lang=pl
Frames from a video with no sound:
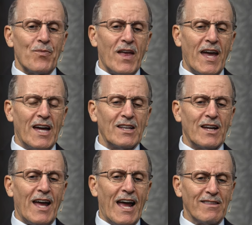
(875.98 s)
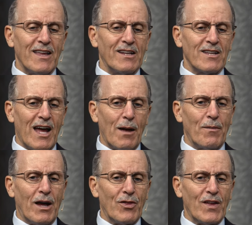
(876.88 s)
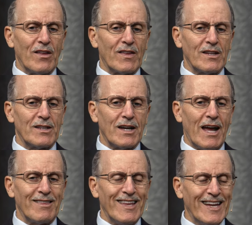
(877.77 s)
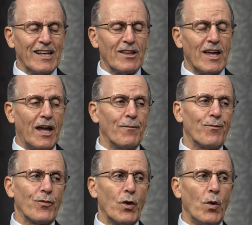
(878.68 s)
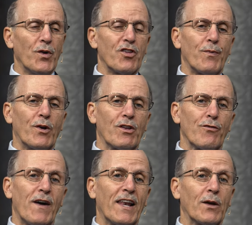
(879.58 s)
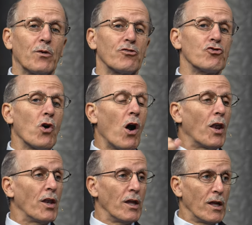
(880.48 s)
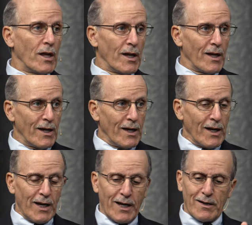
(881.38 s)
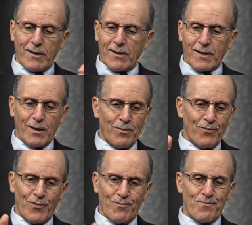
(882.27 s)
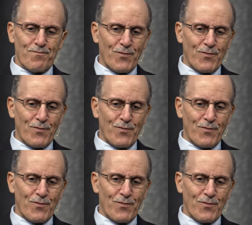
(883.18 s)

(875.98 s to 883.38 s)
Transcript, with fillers: i nakłaniał ich do podjęcia decyzji dla Boga. Myślę, że pod koniec tego okresu zostanie on ostatecznie zabrany.